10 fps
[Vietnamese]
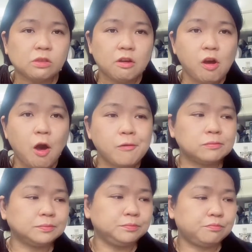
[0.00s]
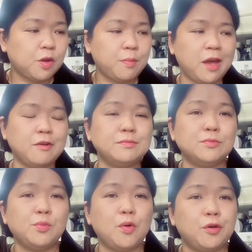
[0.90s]
ngon cho béo
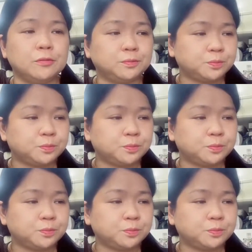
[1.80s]
bùi bùi